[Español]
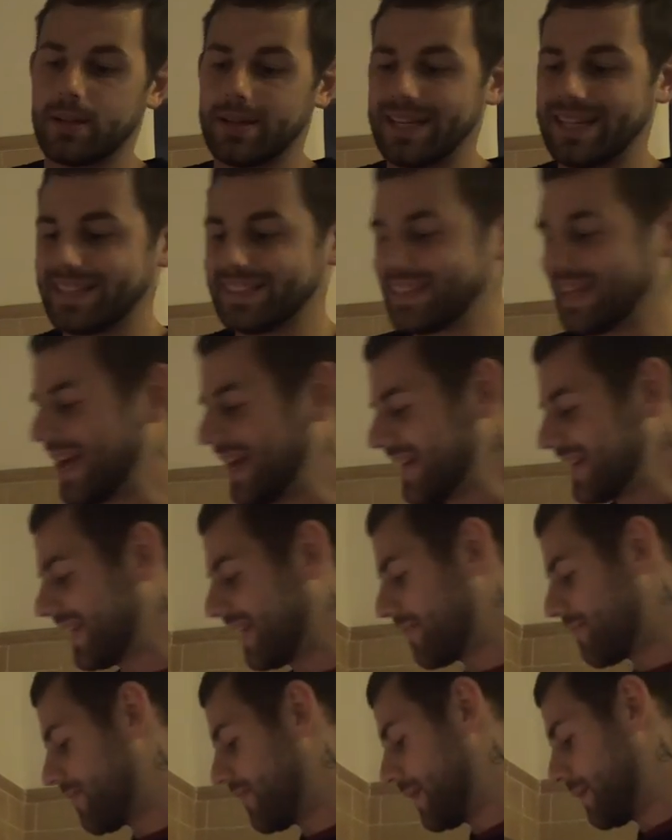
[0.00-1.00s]
Están
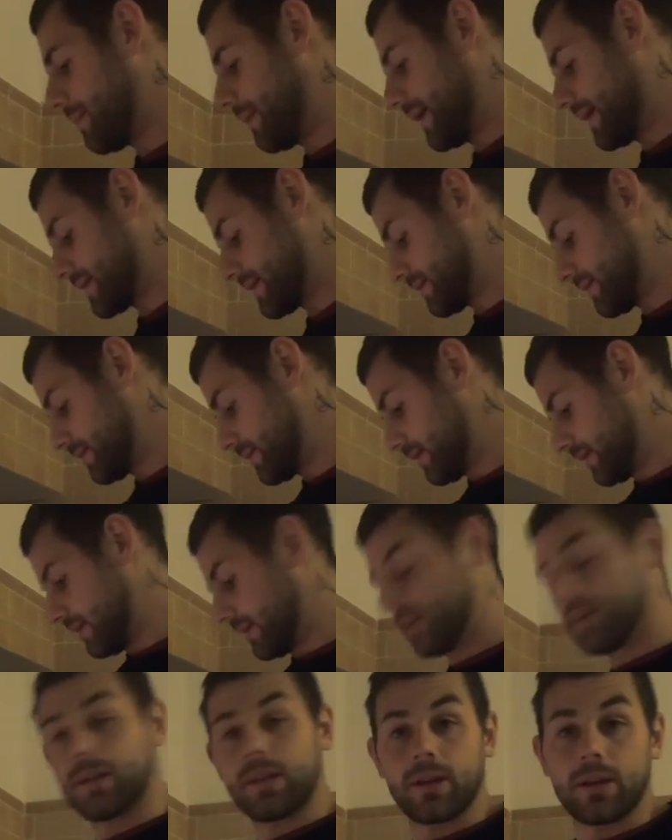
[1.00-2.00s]
que flipas.
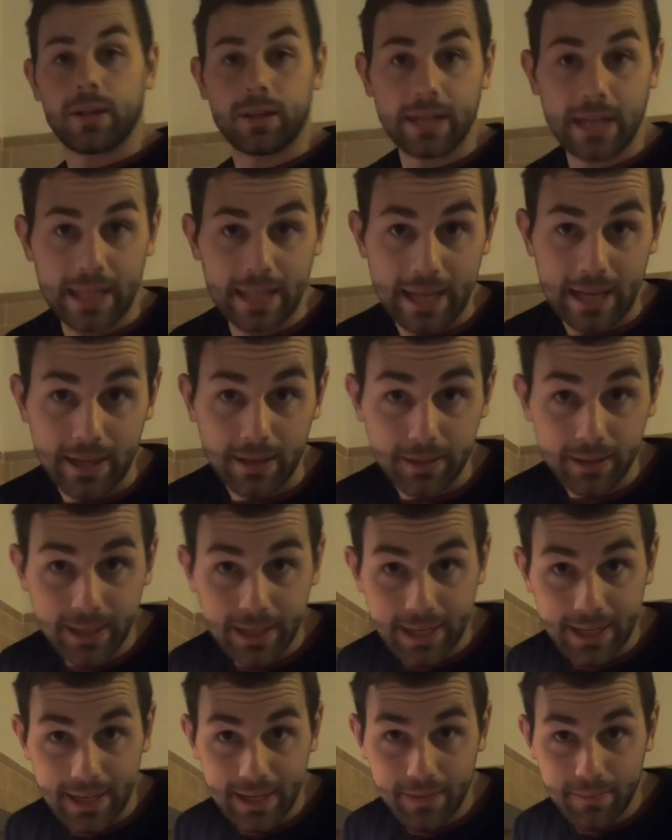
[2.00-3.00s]
Nada,
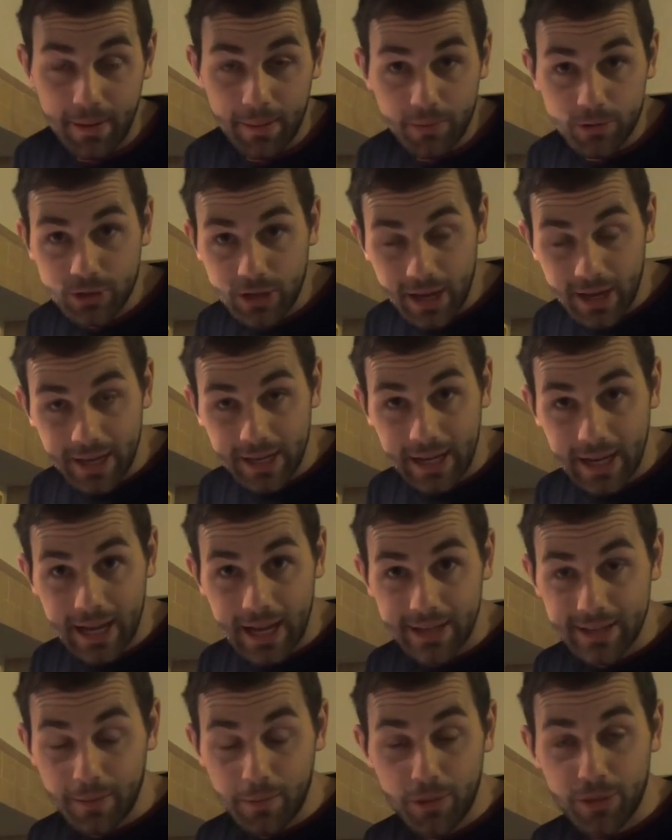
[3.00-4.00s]
eh, vamos a ir
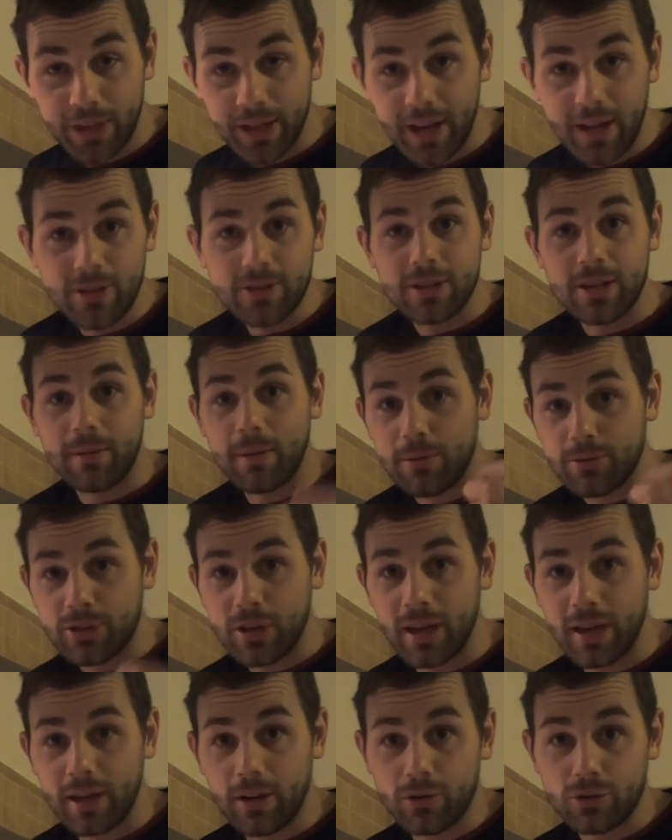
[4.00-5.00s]
a. Ya hemos cenado, así que vamos
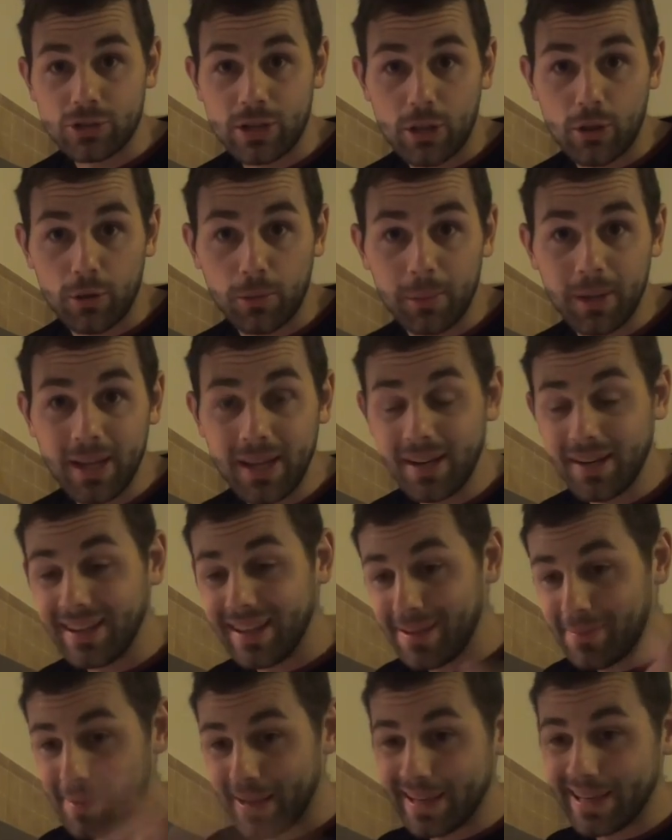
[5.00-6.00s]
a irnos a dormir.
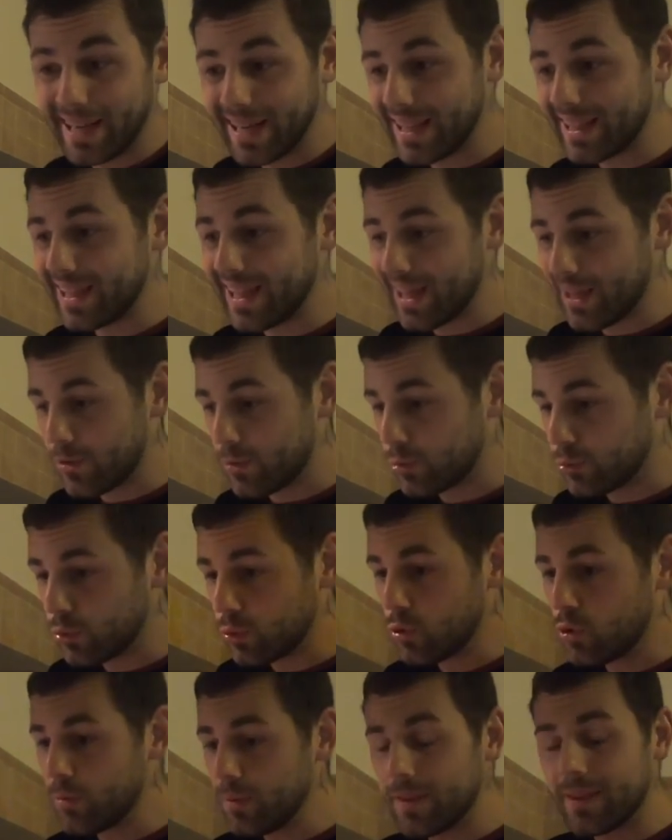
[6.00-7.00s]
Y mañana día de
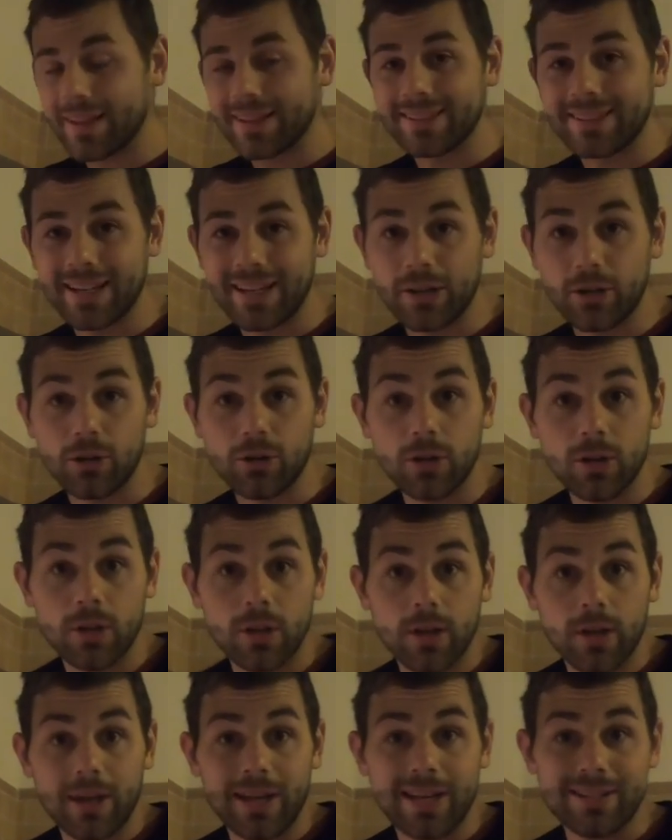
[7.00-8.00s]
YouTube y de entreno.
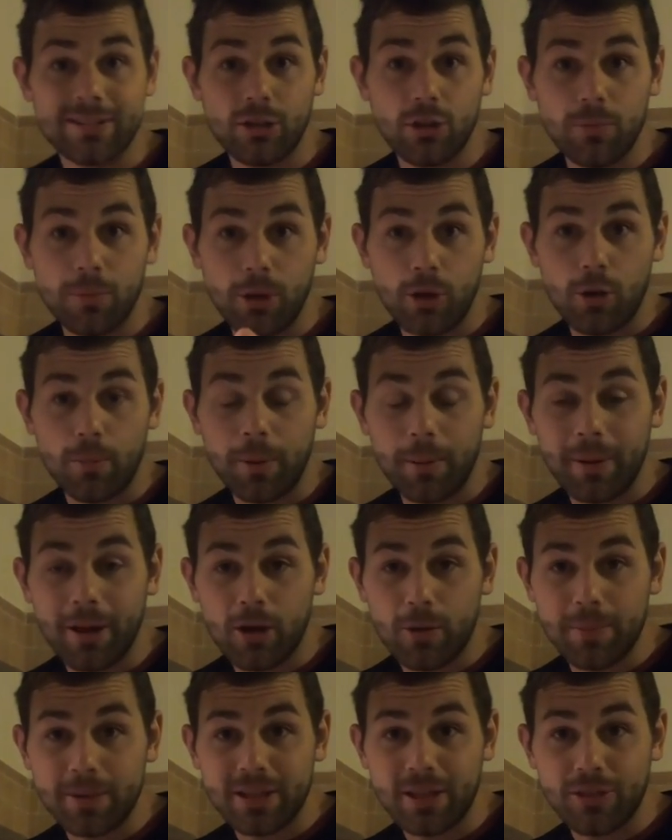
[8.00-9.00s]
Este domingo, primera
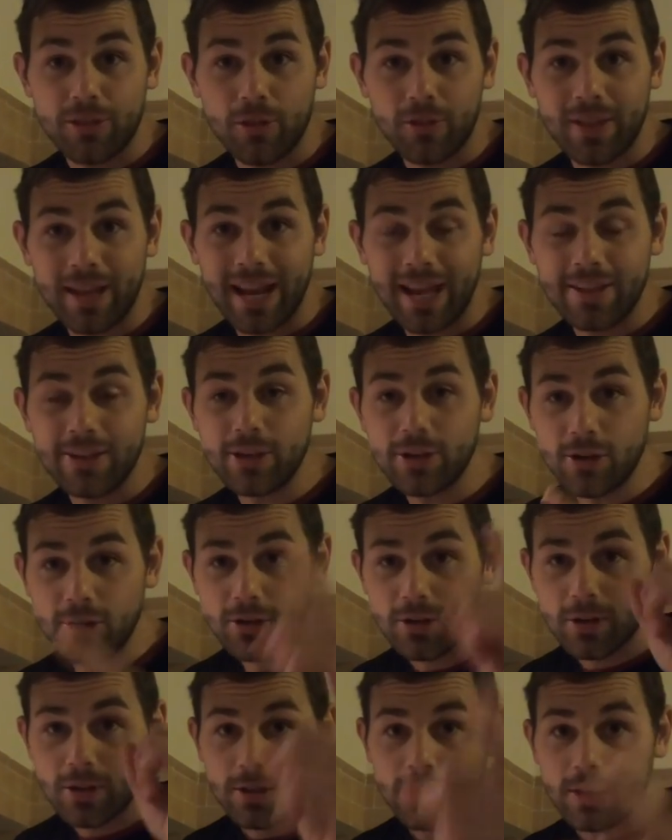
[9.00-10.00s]
competición del
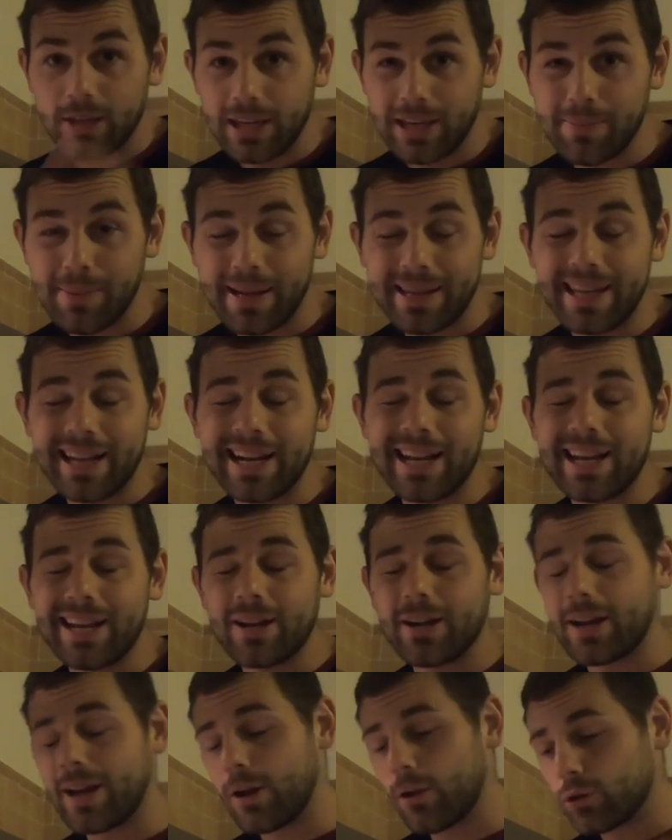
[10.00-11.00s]
año. Y mañana
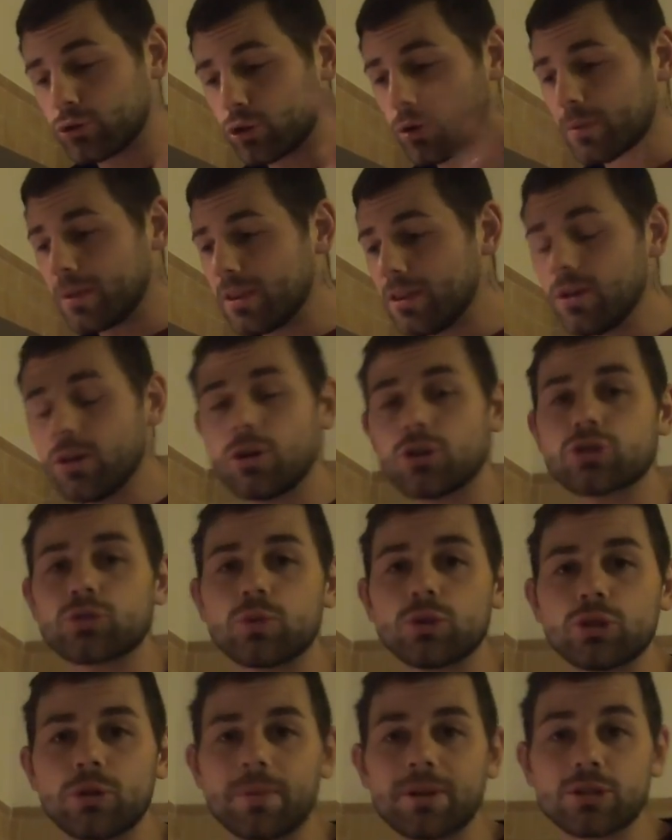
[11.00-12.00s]
en, en otro vídeo os
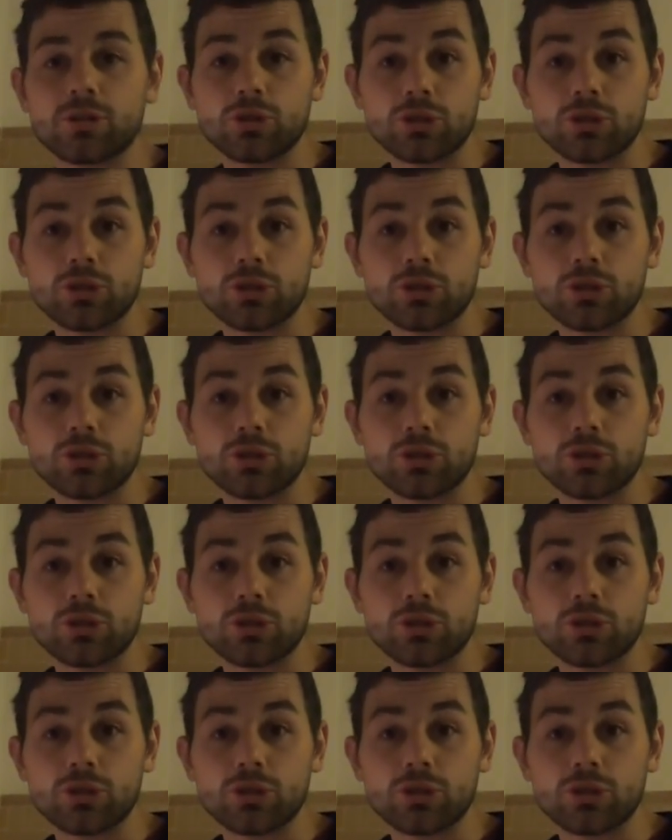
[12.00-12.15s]
cuento más